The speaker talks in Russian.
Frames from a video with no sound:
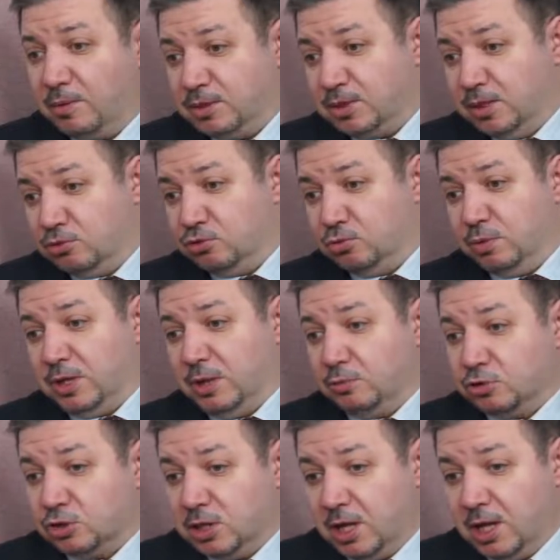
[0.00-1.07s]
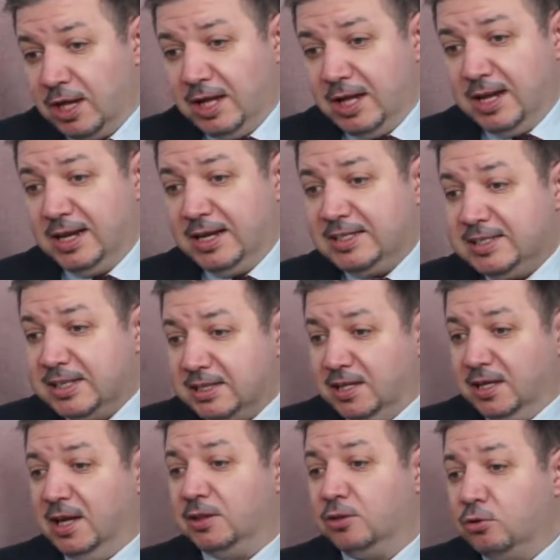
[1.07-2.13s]
расскажу. Потому что лететь до
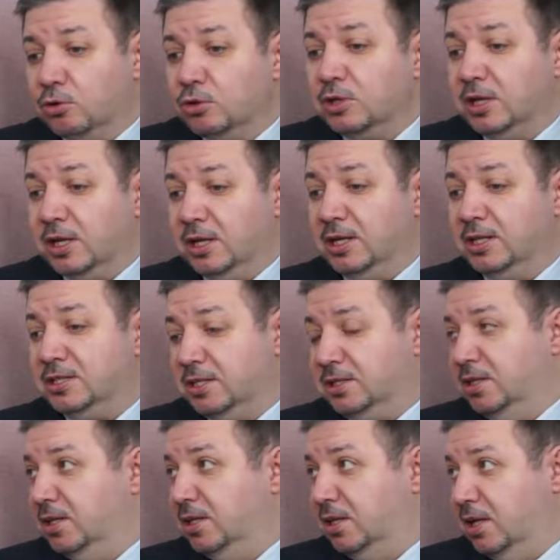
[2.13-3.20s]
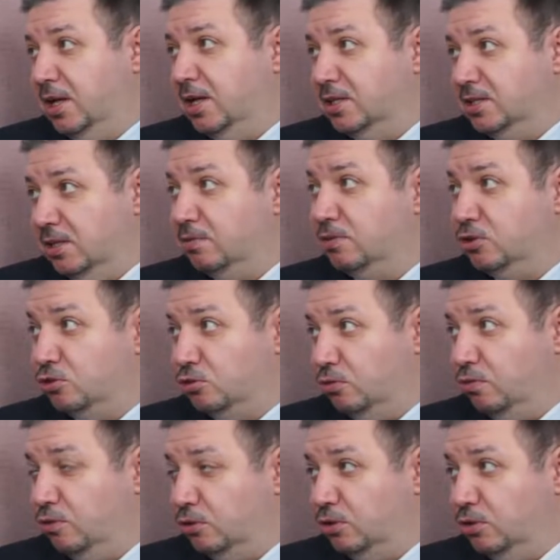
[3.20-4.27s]
Гонконга или лететь до Китая 9
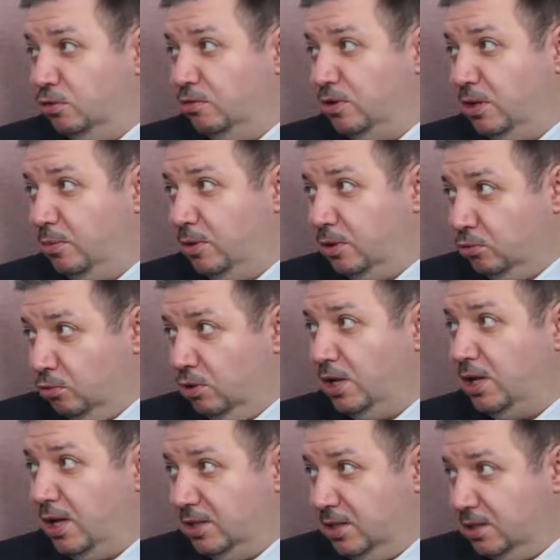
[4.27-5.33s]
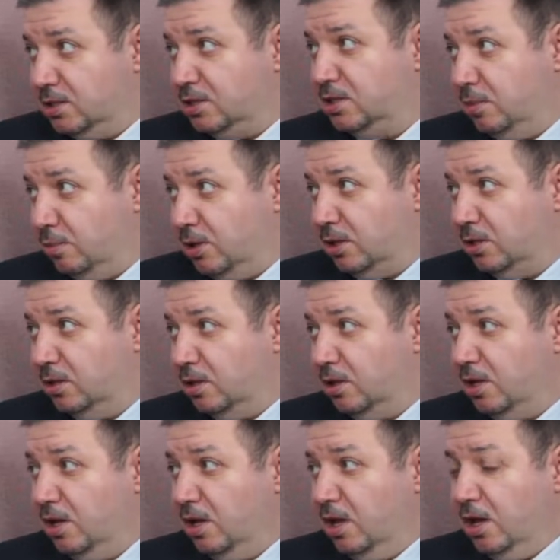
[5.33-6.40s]
часов летного времени туда и 11 обратно.
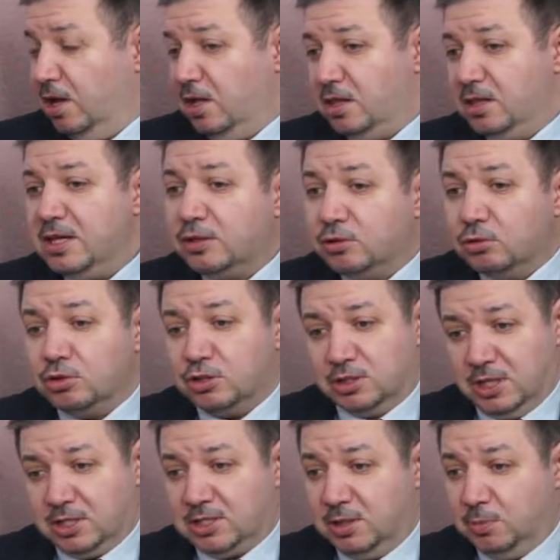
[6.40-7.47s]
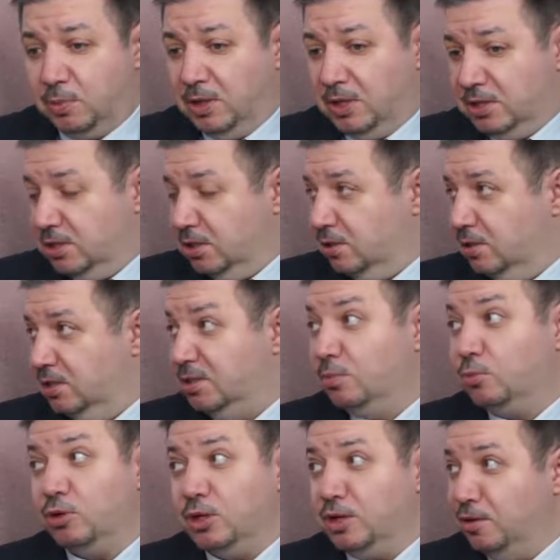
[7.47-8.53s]
Никто из нас не полетит, тем
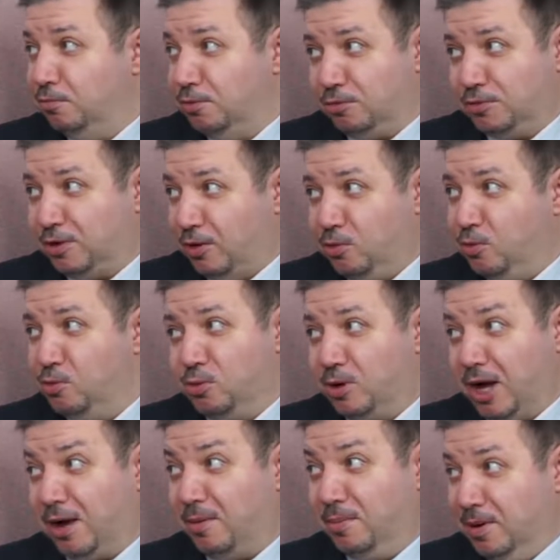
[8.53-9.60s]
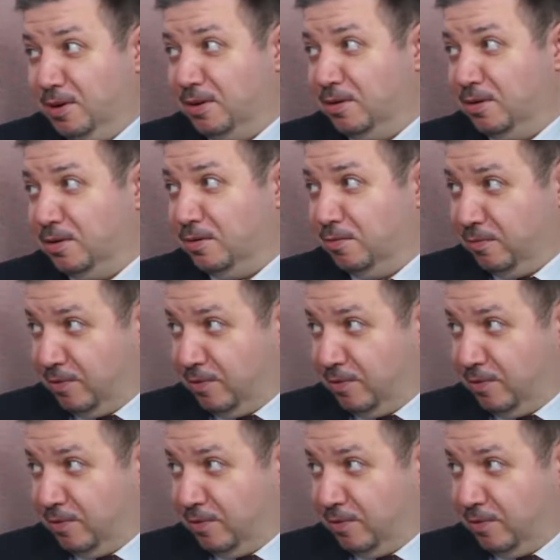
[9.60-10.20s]
более вот в такую, как бы, э, в